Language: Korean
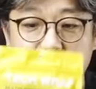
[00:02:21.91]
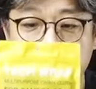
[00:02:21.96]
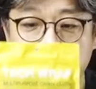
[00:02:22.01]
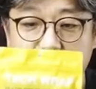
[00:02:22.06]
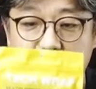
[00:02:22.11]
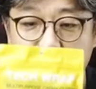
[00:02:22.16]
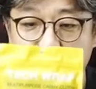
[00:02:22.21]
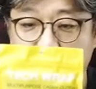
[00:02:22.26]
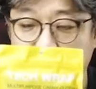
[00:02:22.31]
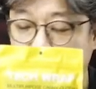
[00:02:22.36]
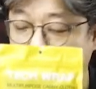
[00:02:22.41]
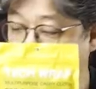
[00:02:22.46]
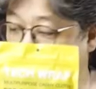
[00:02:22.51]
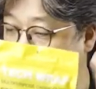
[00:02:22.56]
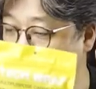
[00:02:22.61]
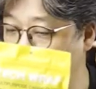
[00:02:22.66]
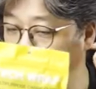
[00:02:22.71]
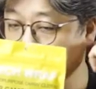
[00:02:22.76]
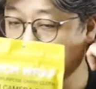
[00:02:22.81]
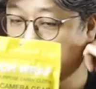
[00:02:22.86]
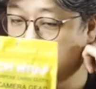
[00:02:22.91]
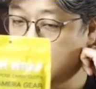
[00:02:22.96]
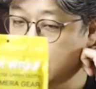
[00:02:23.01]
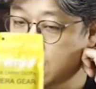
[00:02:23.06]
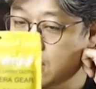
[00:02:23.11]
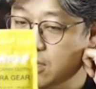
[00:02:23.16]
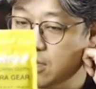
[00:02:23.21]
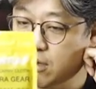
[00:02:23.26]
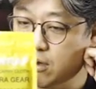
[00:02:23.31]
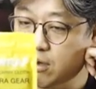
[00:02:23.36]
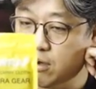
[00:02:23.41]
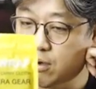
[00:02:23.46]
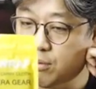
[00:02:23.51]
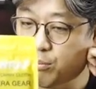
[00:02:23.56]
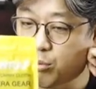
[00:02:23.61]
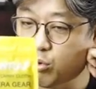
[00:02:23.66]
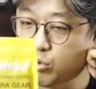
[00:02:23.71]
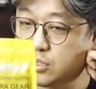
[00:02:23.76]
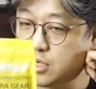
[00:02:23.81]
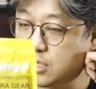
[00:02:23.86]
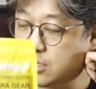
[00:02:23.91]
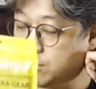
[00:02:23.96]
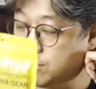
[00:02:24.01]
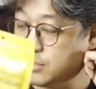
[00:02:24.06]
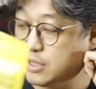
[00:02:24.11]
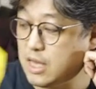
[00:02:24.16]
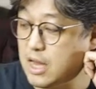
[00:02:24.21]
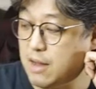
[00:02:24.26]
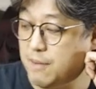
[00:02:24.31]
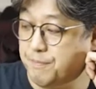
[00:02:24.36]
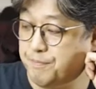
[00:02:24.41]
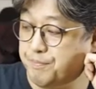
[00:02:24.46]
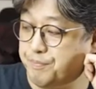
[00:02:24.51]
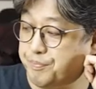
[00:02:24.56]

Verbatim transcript: 그런 형태의 보자기입니다.